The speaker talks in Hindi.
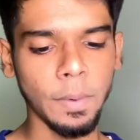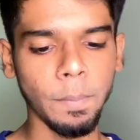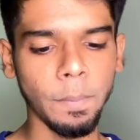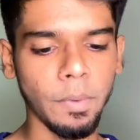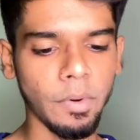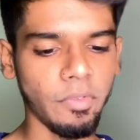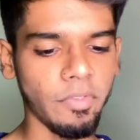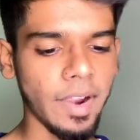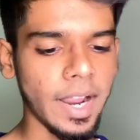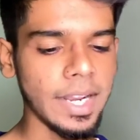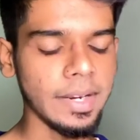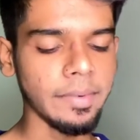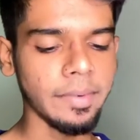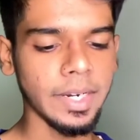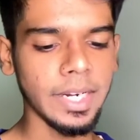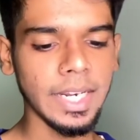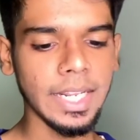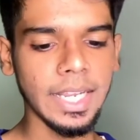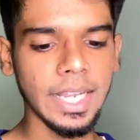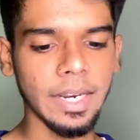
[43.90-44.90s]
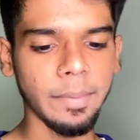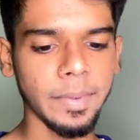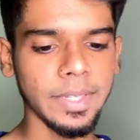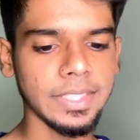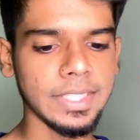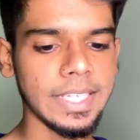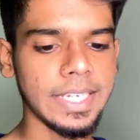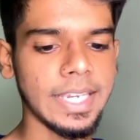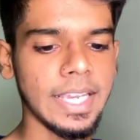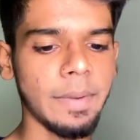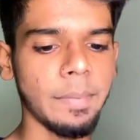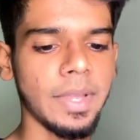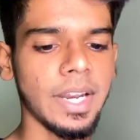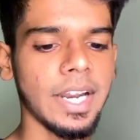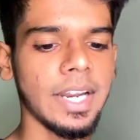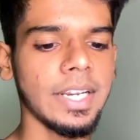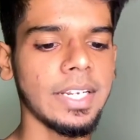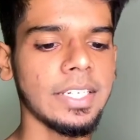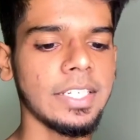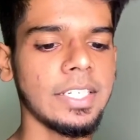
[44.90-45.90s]
प्रोफाइल पर क्लिक करने के बाद देखिए
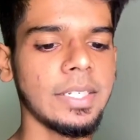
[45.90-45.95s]
मेरा